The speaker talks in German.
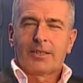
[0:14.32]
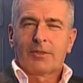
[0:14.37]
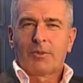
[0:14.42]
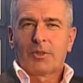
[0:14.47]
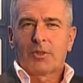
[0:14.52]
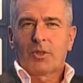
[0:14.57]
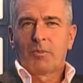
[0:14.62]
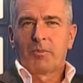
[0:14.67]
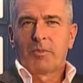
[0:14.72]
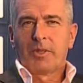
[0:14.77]
Herzlich
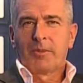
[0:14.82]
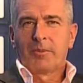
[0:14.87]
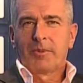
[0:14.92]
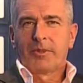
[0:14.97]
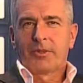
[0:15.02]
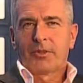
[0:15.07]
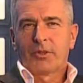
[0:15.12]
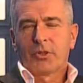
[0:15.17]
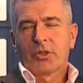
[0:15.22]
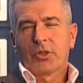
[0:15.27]
willkommen,
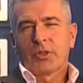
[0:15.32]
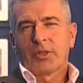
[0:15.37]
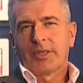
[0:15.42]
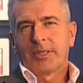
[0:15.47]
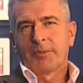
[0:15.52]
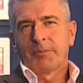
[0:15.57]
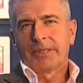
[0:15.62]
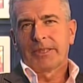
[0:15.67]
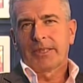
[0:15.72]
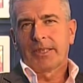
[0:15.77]
liebe
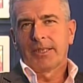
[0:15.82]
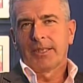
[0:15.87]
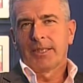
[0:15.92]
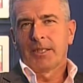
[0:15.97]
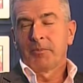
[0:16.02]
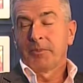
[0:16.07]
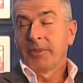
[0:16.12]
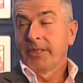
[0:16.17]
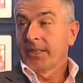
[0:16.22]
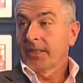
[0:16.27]
Zuschauer. Michael
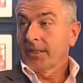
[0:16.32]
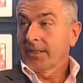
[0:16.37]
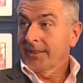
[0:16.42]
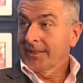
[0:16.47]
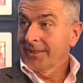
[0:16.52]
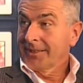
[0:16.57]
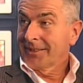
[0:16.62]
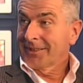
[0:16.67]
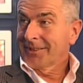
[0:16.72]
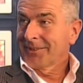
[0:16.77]
Amira
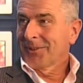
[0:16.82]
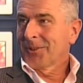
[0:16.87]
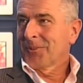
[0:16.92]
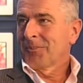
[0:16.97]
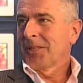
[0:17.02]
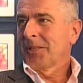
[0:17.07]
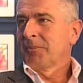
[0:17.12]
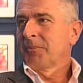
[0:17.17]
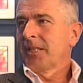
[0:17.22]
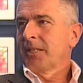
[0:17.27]
ist
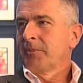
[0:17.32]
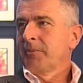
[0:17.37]
nochmal